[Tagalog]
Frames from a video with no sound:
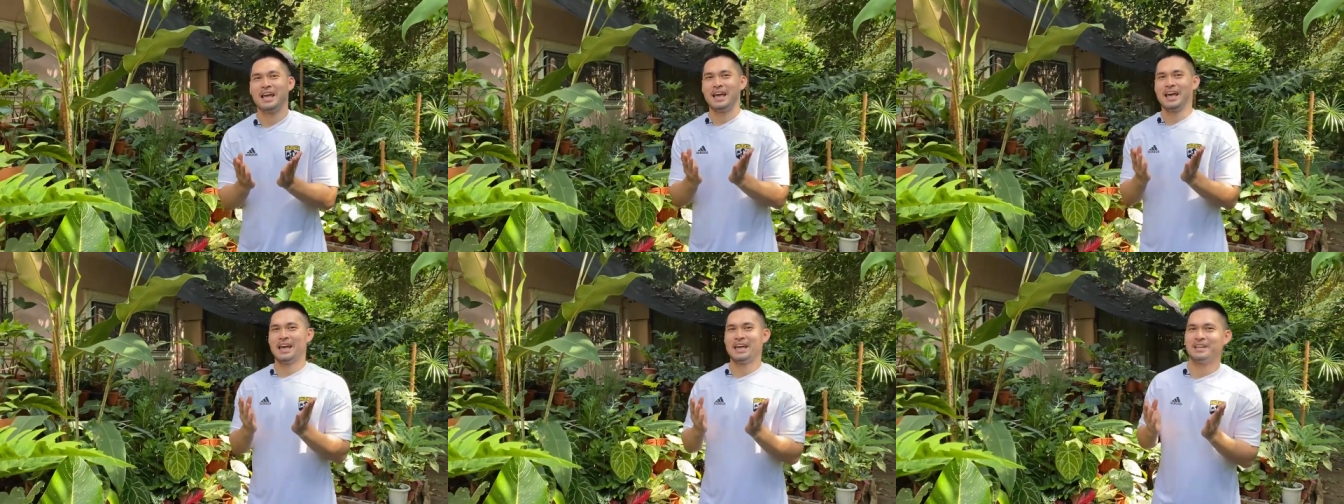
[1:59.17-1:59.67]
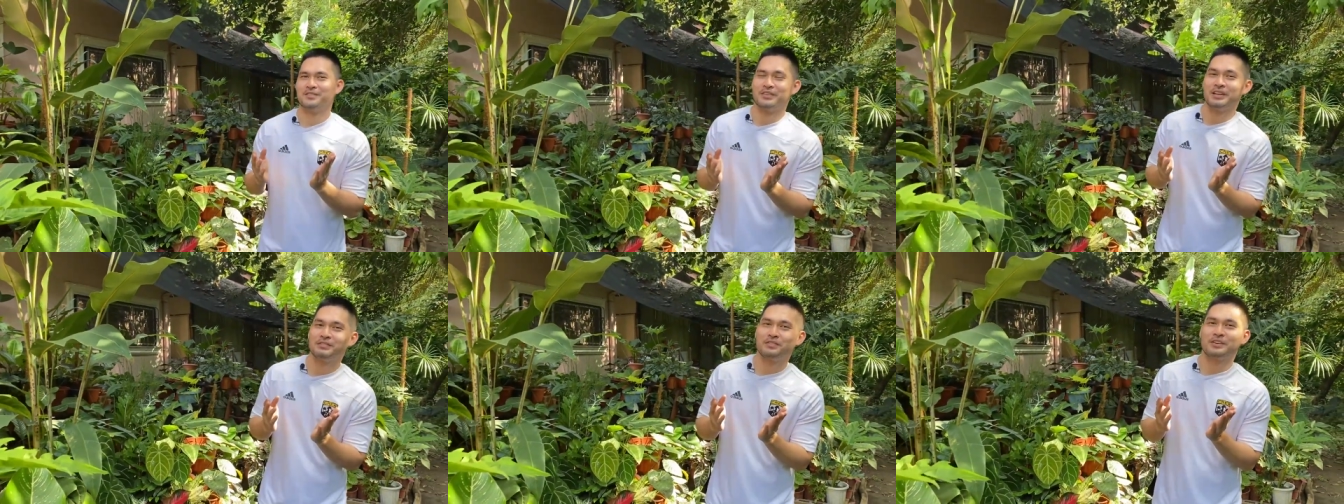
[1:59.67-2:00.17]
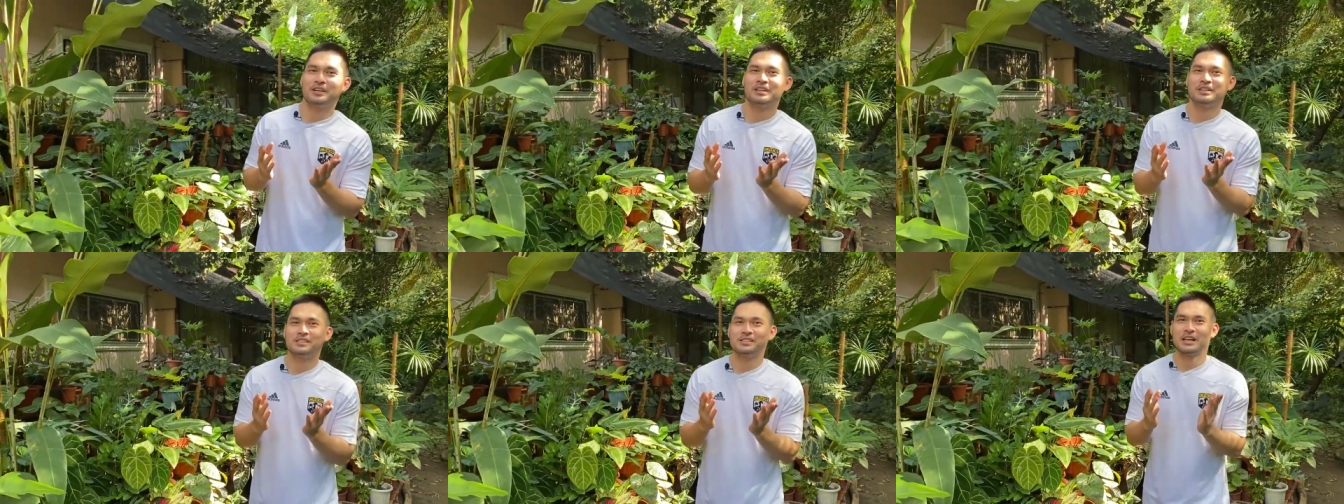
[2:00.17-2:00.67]
and the very
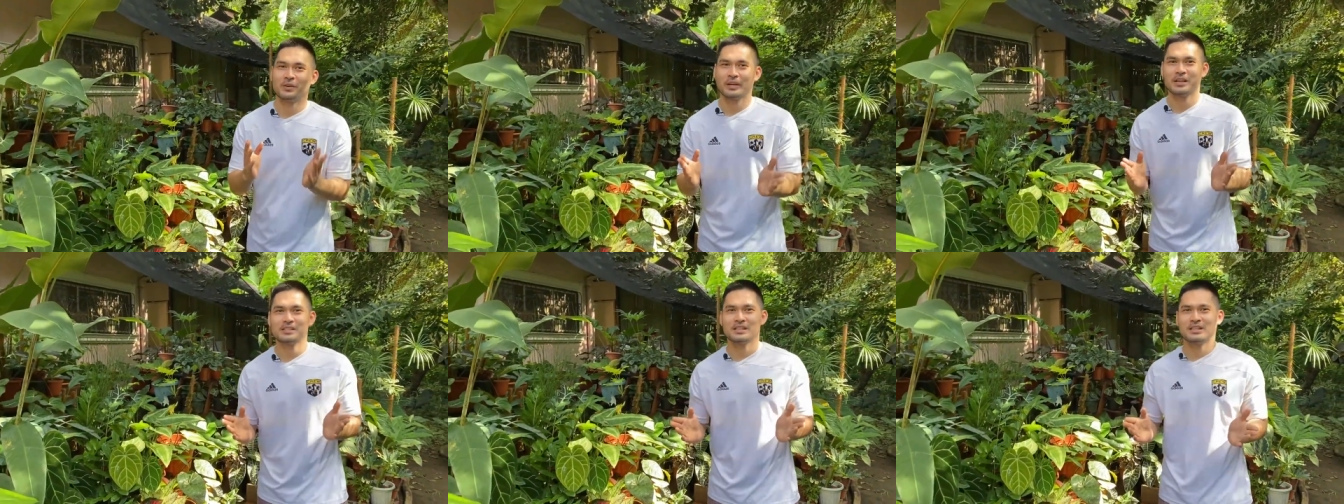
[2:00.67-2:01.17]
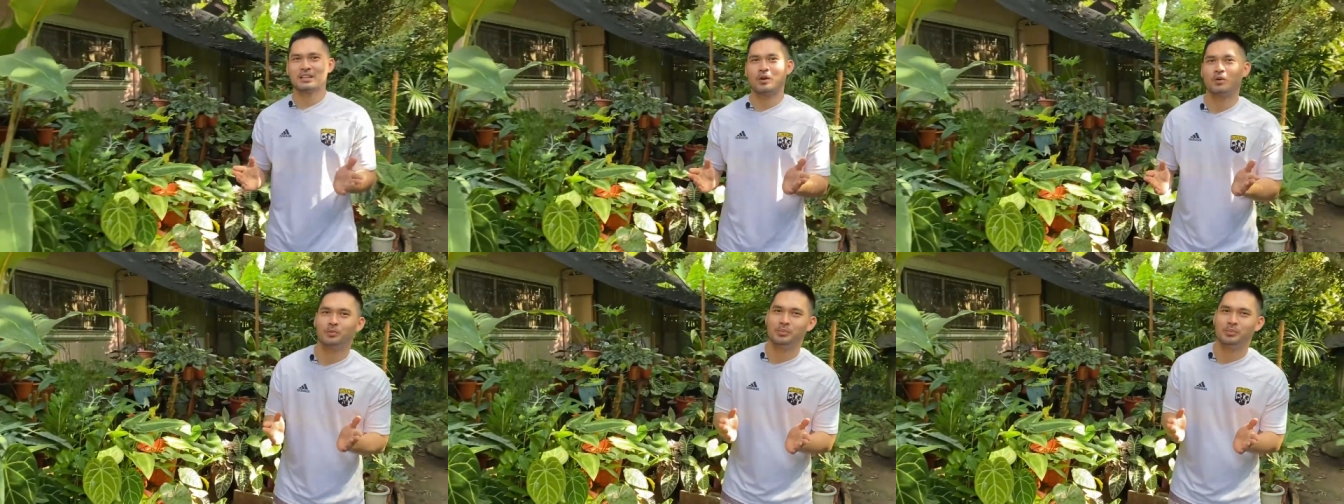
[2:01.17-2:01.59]
first alocasia that I will